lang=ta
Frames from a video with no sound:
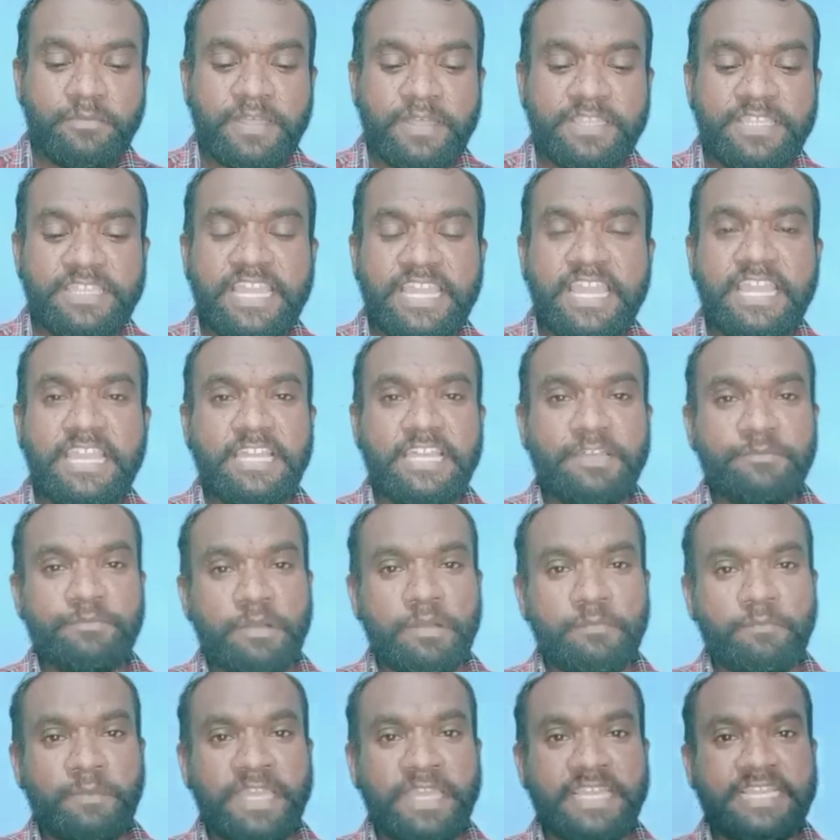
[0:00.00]
பதினேழு
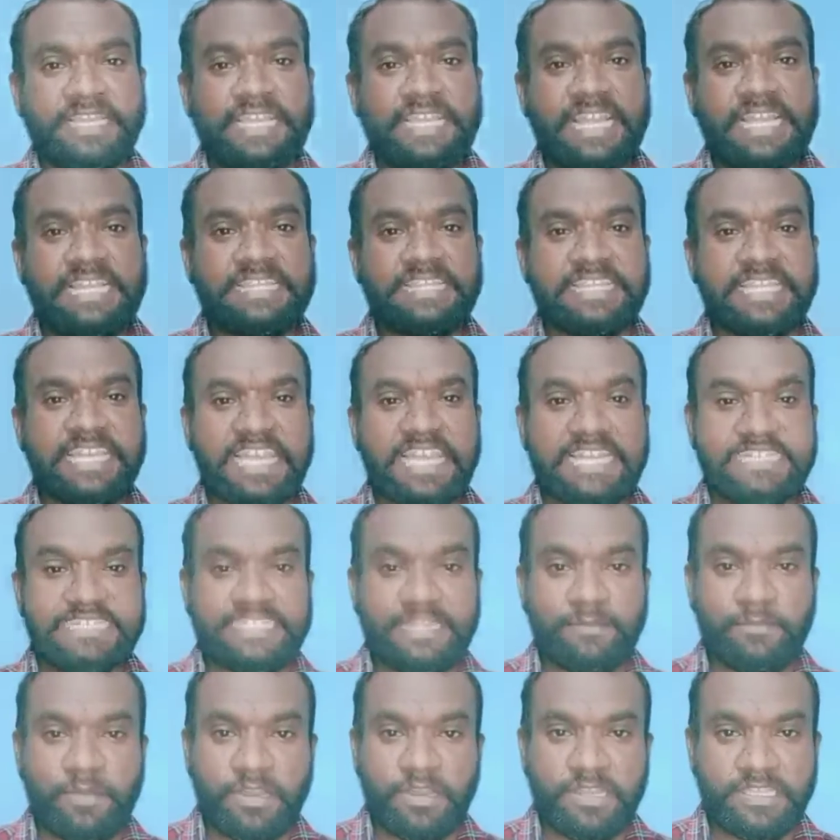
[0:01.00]
பப்ளிக் ஹெல்த்
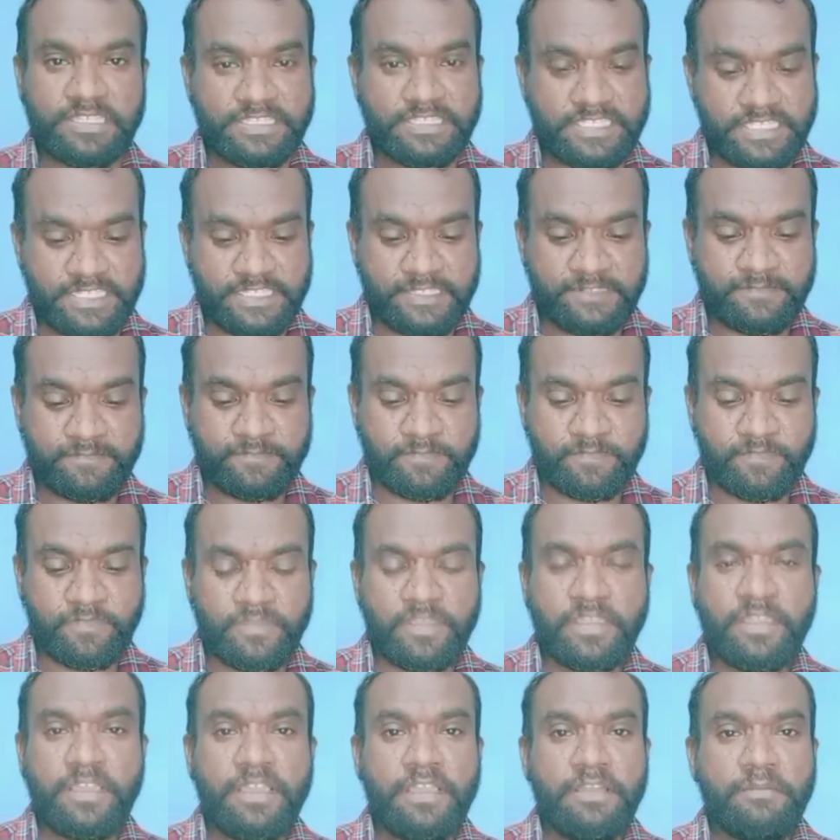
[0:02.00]
என்டமாலஜி
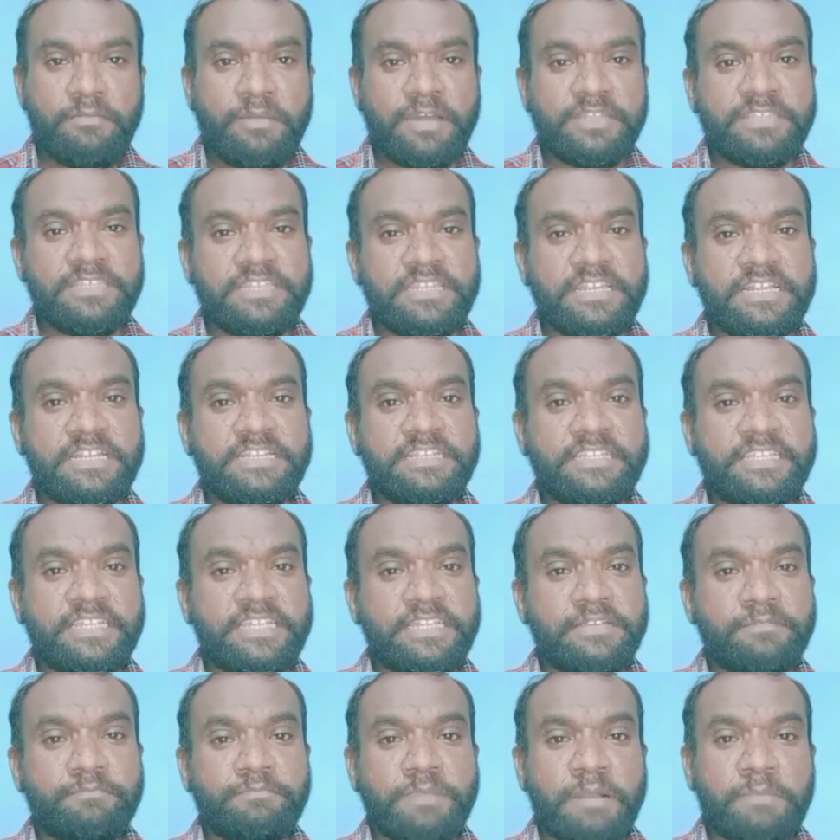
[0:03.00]
பதினெட்டு
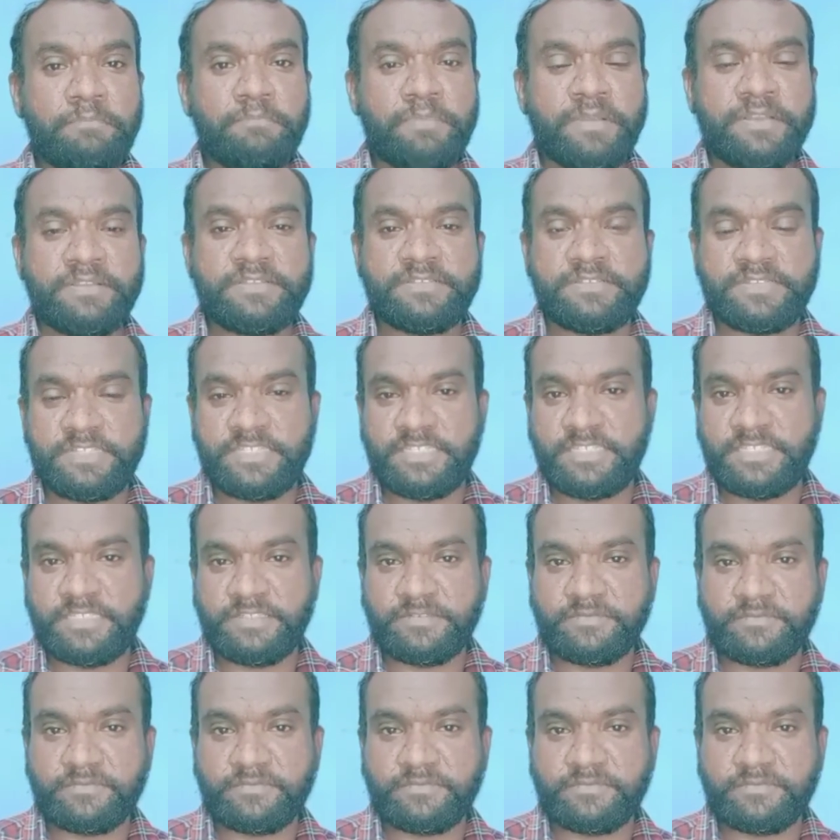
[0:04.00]
பப்பட்ரி